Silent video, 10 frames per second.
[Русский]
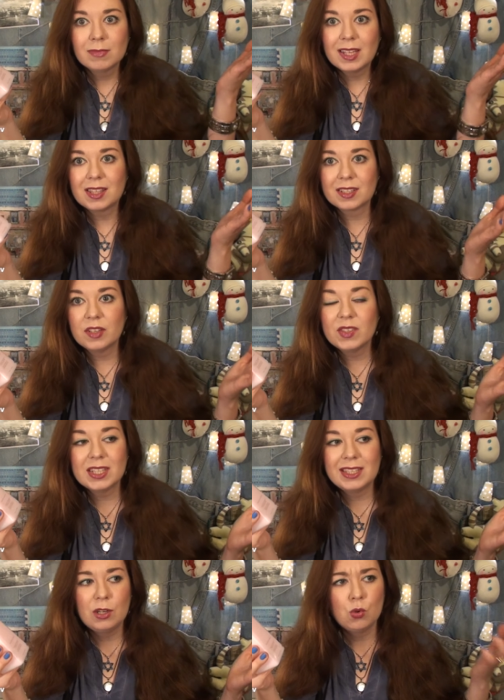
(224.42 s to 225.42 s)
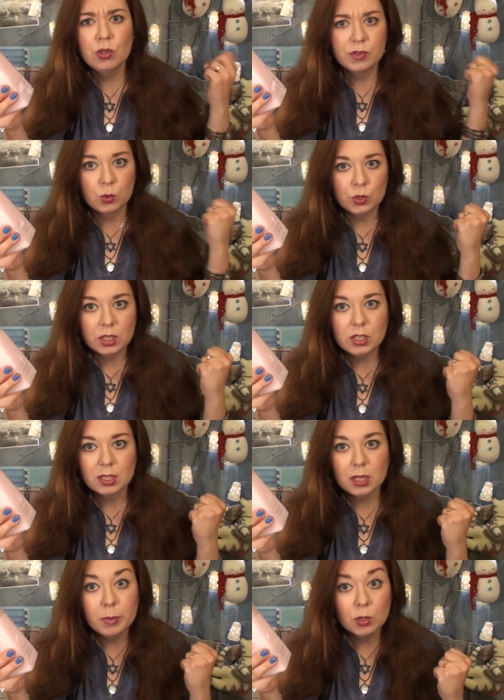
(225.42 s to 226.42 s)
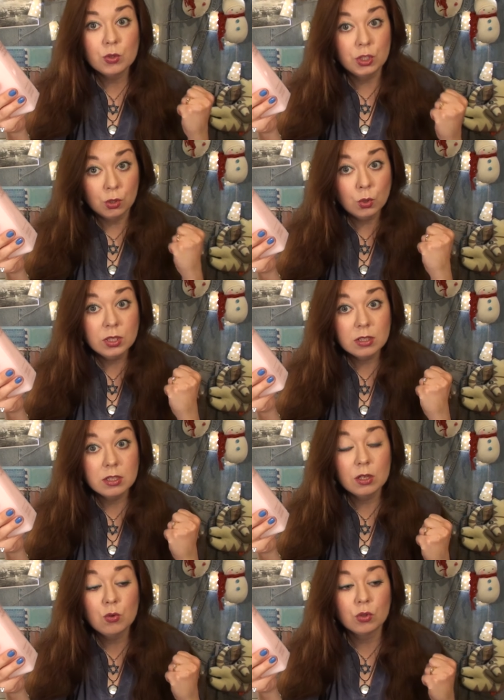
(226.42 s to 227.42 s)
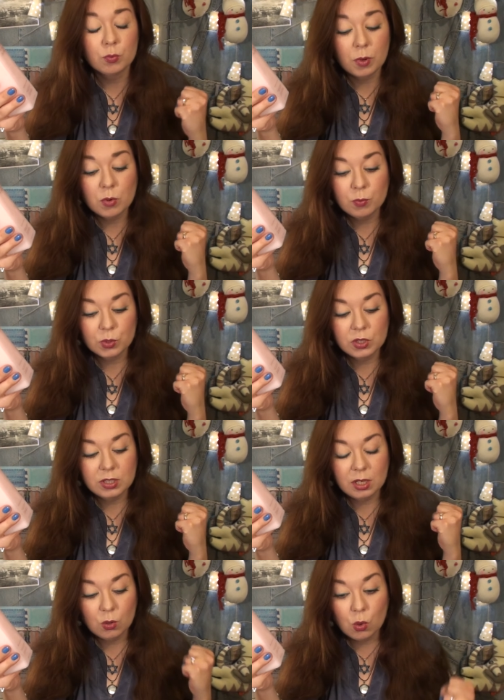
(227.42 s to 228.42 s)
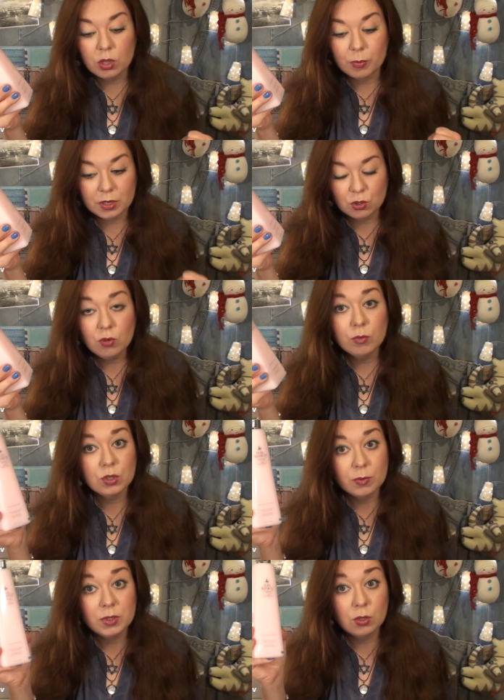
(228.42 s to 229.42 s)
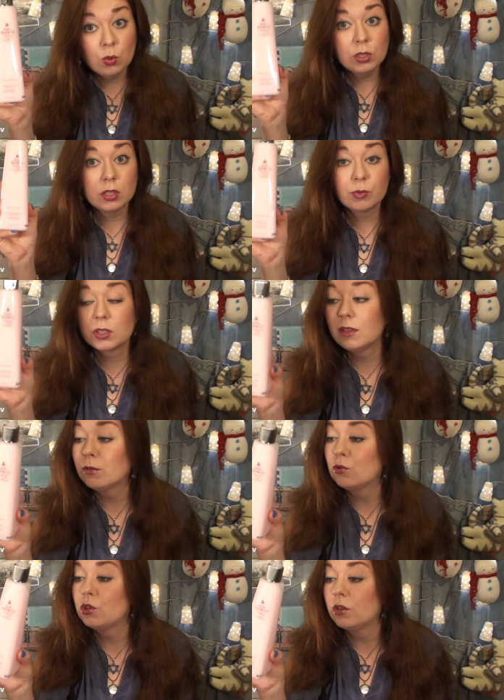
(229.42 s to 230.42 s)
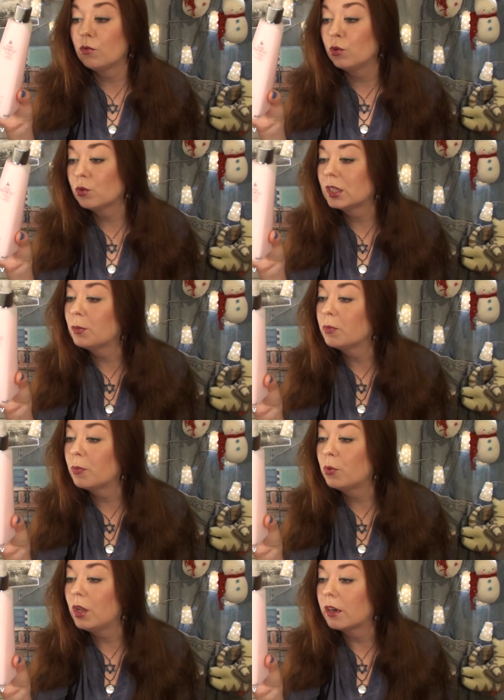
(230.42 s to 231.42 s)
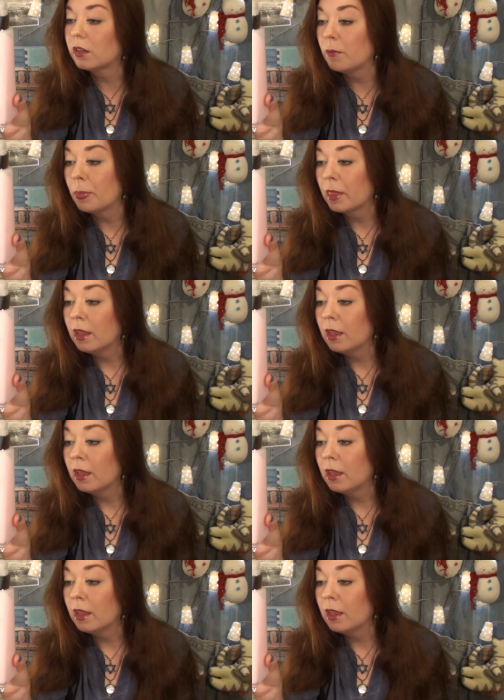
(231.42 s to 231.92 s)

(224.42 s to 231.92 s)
Это разновидность силиконов, такой, знаете, самый такой силиконистый силикон. по-моему, после силикона простого, вот диметикон, это вот следующий его, и он самый популярный.